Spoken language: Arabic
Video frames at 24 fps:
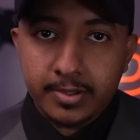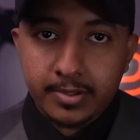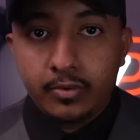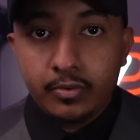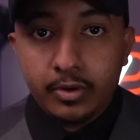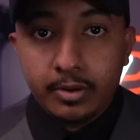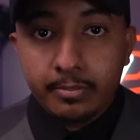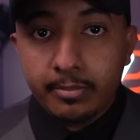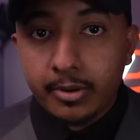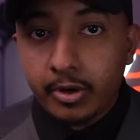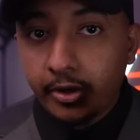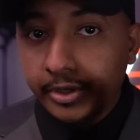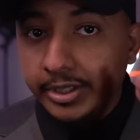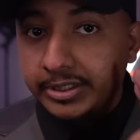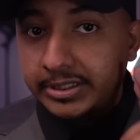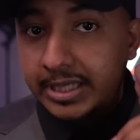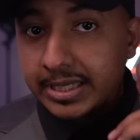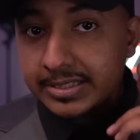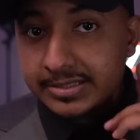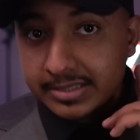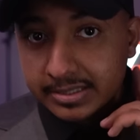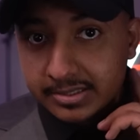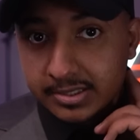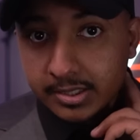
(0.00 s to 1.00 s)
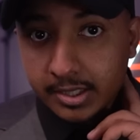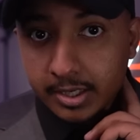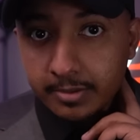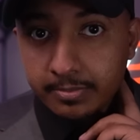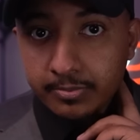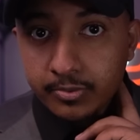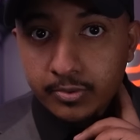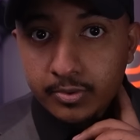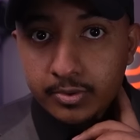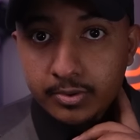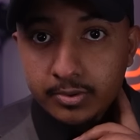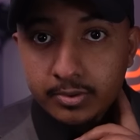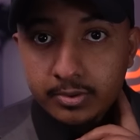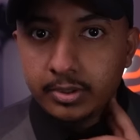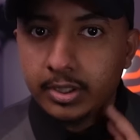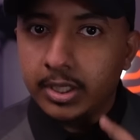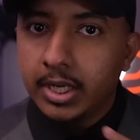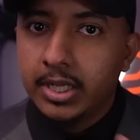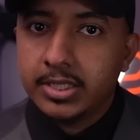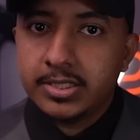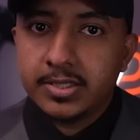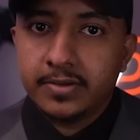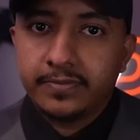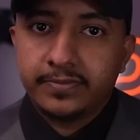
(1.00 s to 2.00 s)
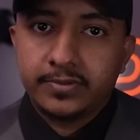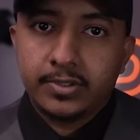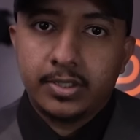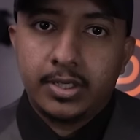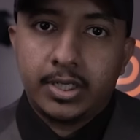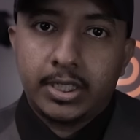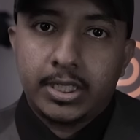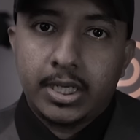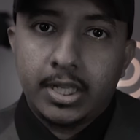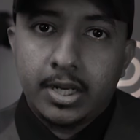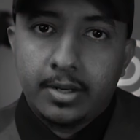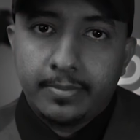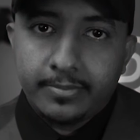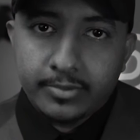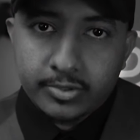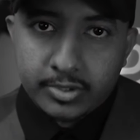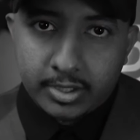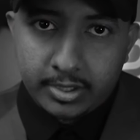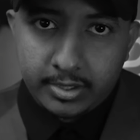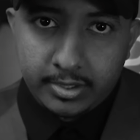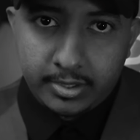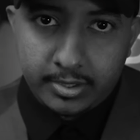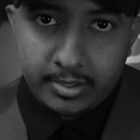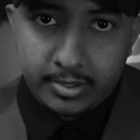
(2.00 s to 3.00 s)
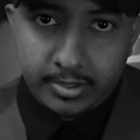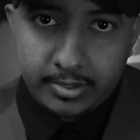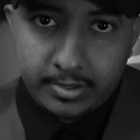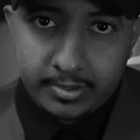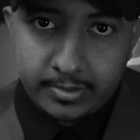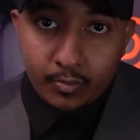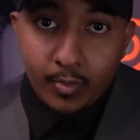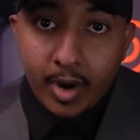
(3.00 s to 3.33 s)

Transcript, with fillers: ولما رحنا تحسسنا نبضه للاسف طلع كلام كلامه صحيح